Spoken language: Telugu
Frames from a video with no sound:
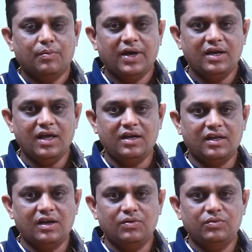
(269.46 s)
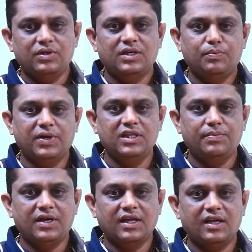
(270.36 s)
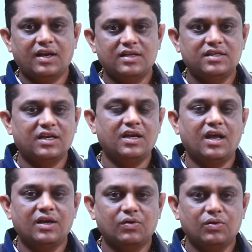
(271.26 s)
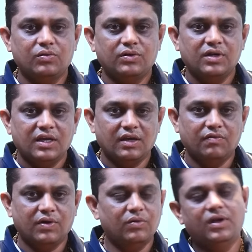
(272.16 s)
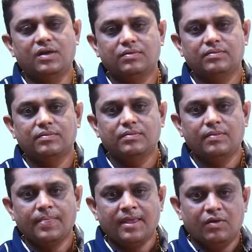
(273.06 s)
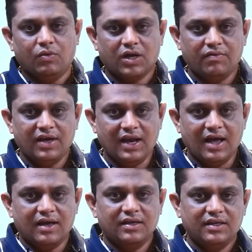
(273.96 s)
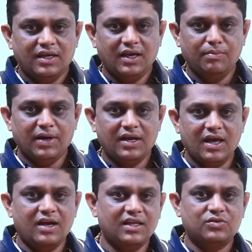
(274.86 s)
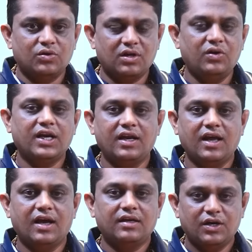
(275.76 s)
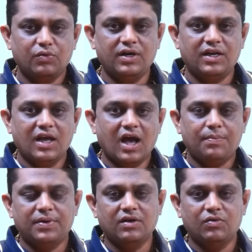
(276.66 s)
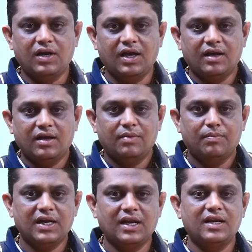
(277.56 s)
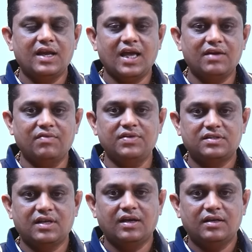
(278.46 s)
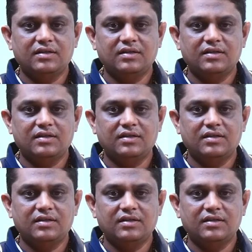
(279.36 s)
మైనారిటీలను ఇబ్బంది పెట్టే రాజకీయ నాయకులు ఎవ్వరూ లేరు ఒకవేళ ఏ మైనారిటీ సోదరుడికైనా ఎటువంటి ఆపద ఉన్నా మన న్యాయ వ్యవస్థ